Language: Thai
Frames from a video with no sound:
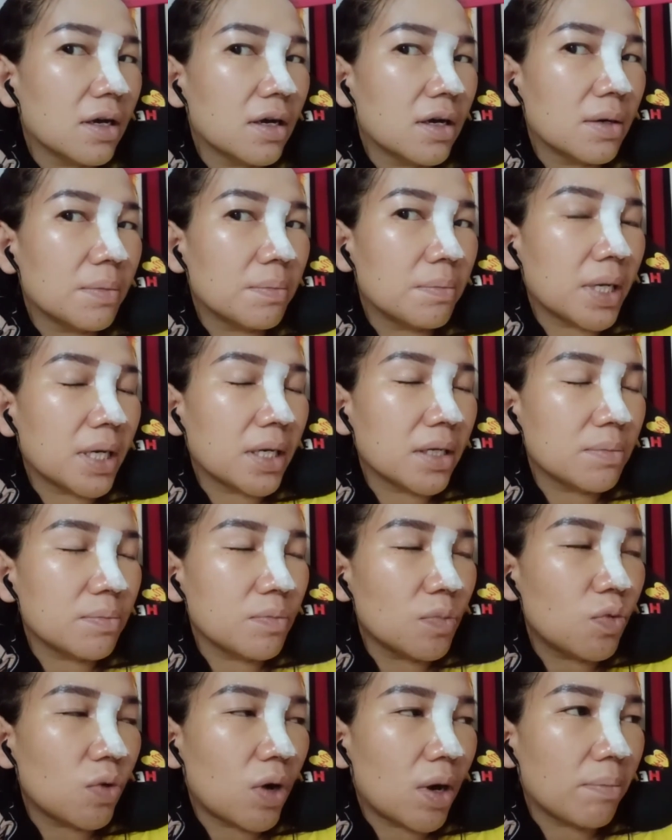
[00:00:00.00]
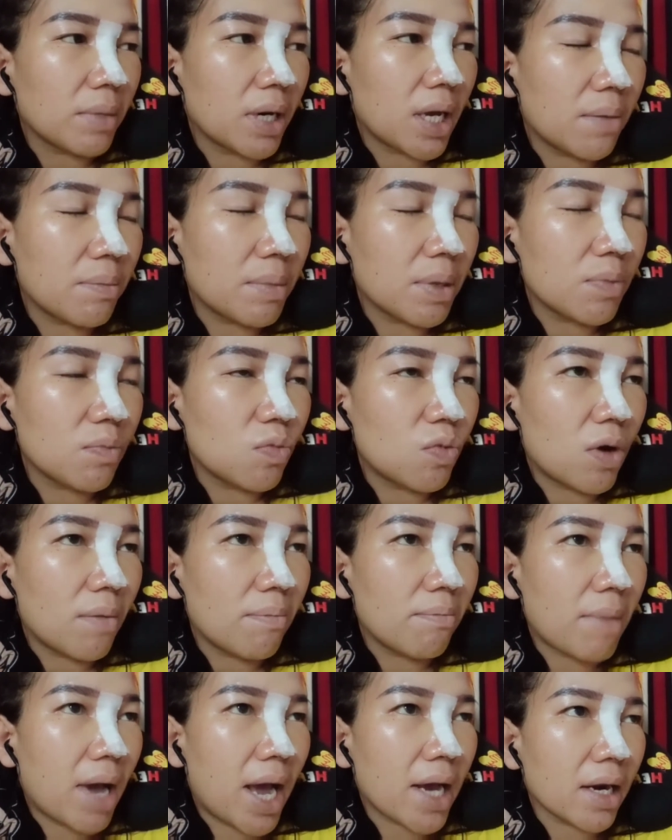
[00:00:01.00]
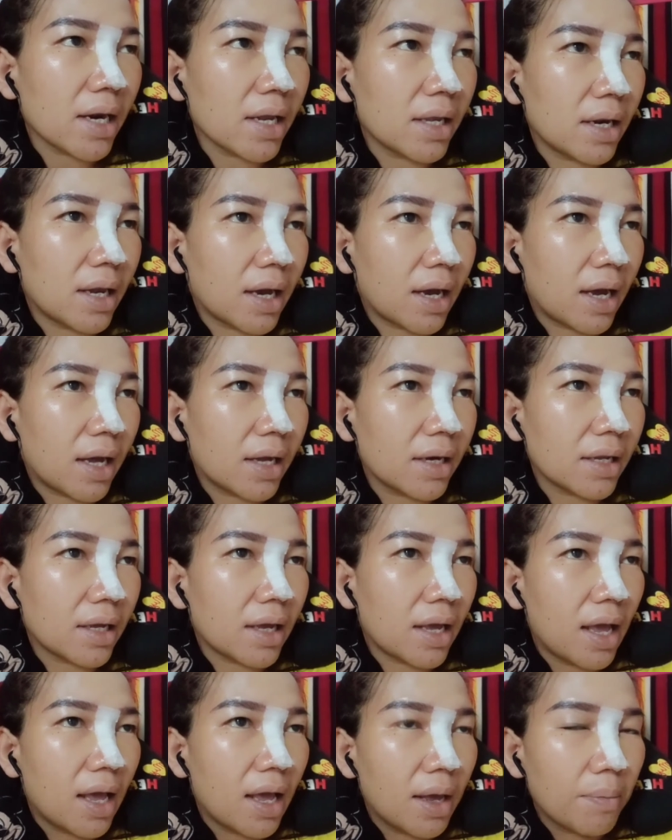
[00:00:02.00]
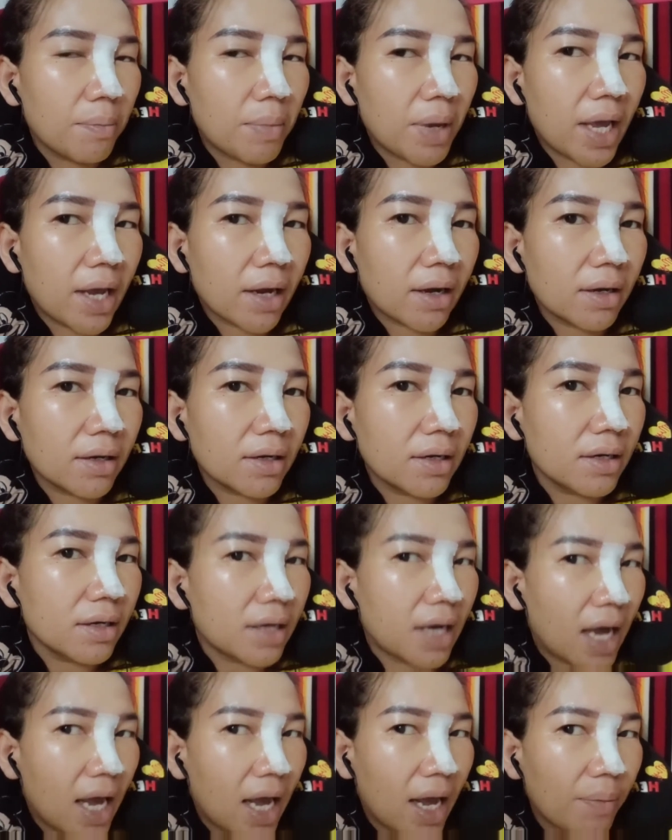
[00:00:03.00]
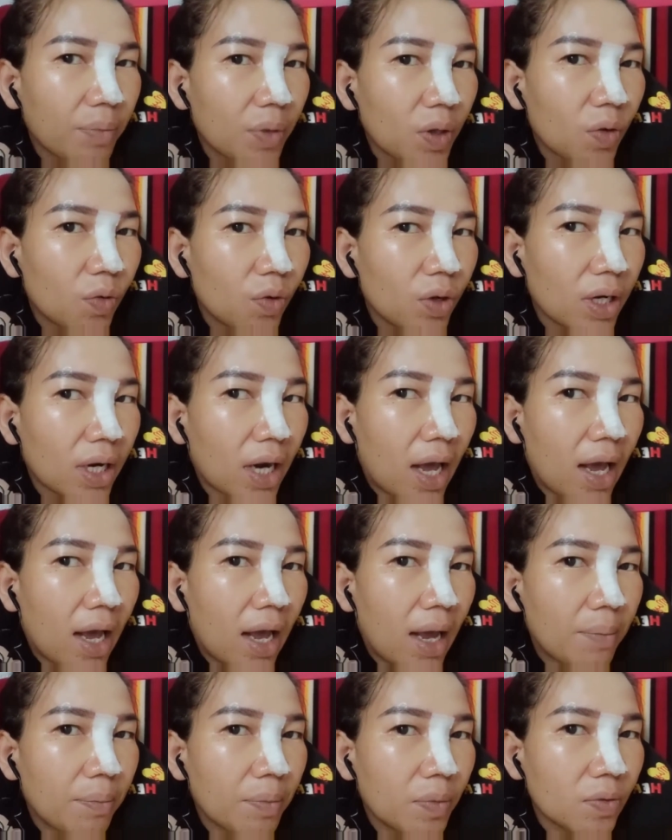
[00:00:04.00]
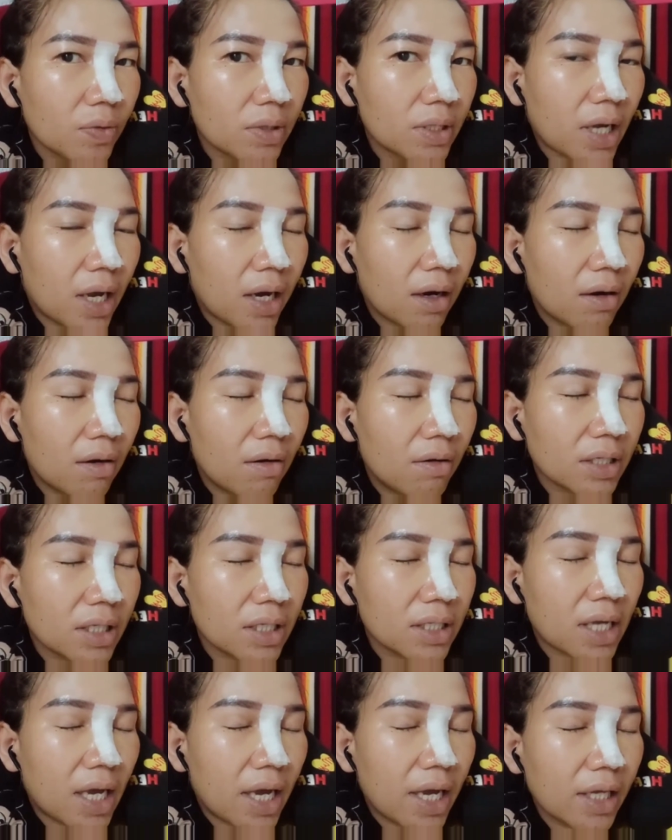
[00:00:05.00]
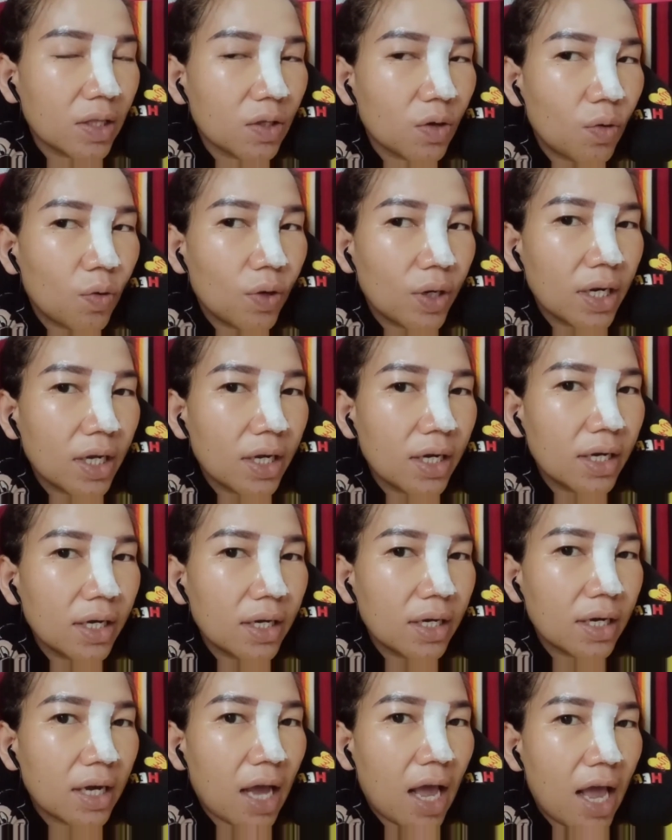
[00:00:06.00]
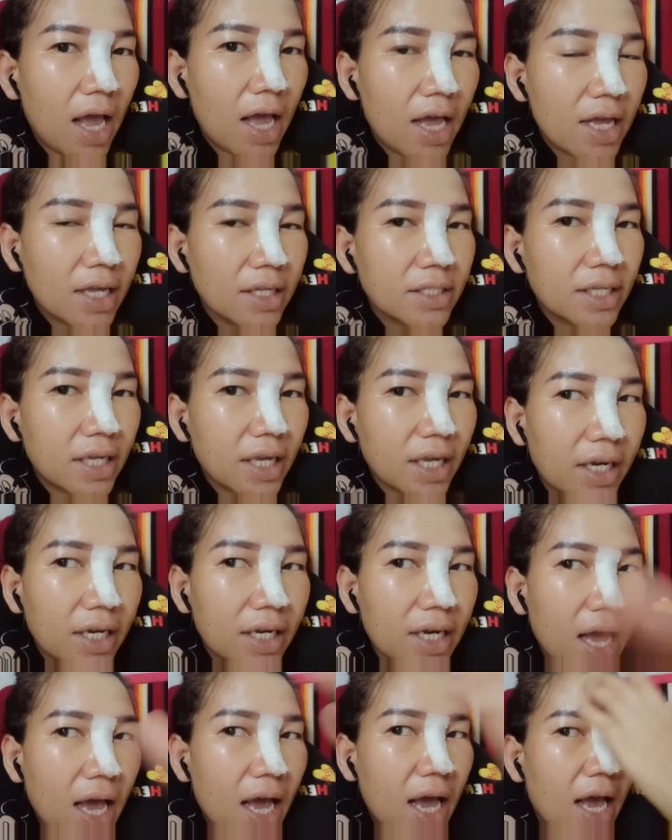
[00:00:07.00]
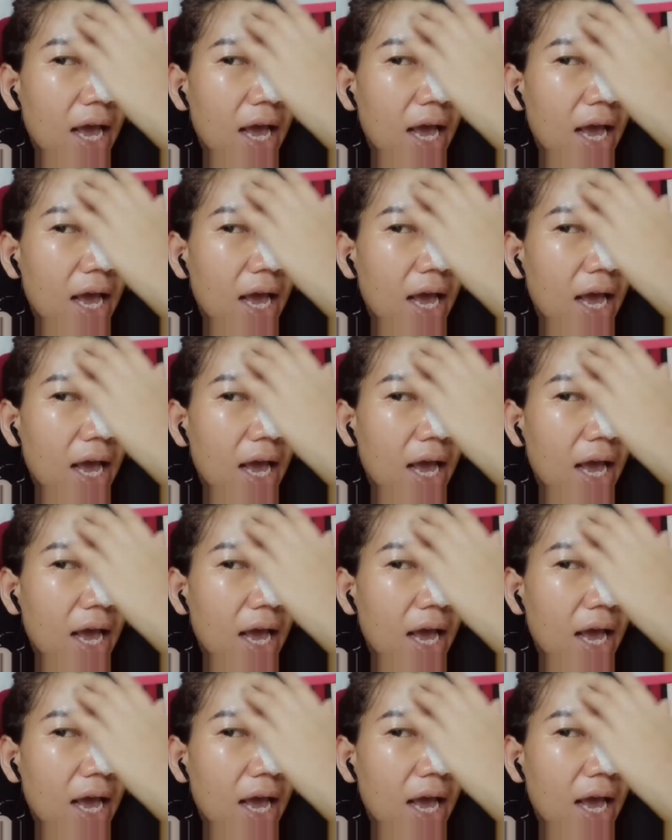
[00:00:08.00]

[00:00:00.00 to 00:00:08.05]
มันบวมค่ะมันบวมมากเลยนะคะ แผลก็คือห้ามโดนน้ำอุจางก็จะใช้โทนเนอร์เช็ดหน้าเอา